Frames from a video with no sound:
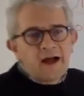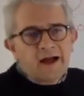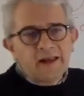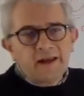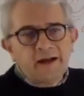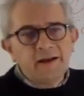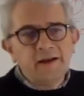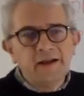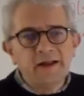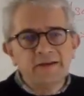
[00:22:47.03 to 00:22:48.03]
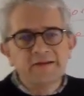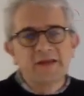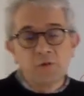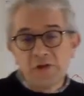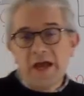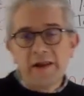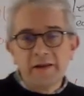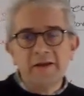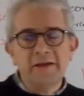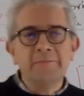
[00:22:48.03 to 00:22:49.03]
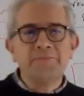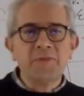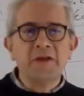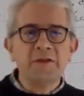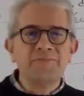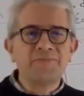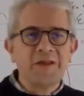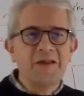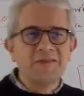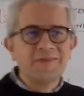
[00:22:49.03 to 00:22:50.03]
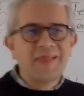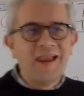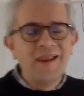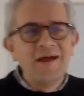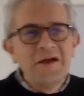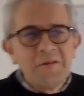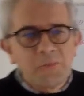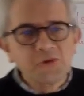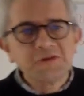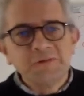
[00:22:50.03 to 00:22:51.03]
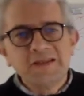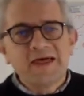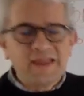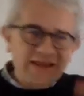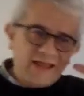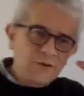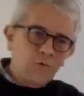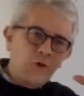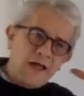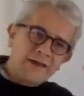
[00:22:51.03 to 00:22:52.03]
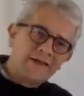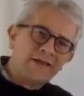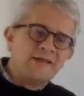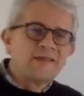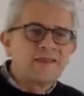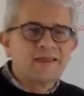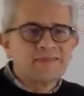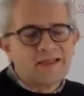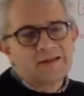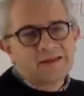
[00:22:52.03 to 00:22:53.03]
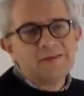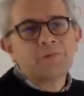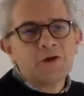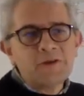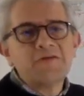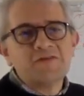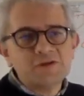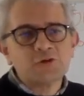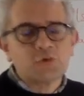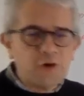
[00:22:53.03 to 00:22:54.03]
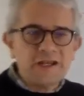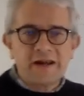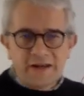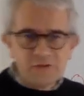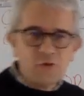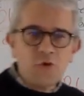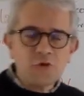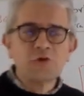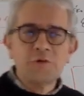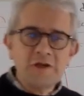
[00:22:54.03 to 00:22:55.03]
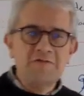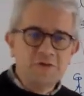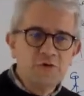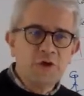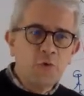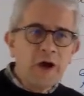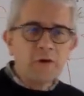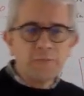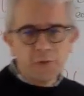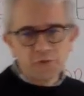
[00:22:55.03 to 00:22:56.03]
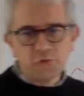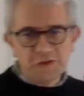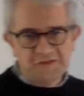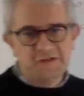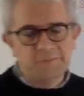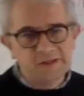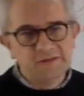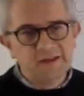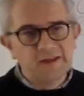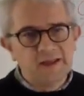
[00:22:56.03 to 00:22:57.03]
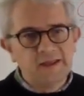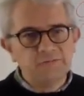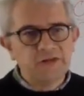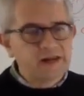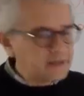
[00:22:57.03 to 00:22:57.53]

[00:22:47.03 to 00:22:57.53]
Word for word: al, desarrollar eh, tal posibilidad, al calcular qué, tipo de beneficios o cuál es la relación costo-beneficio de jugar oportunistamente en una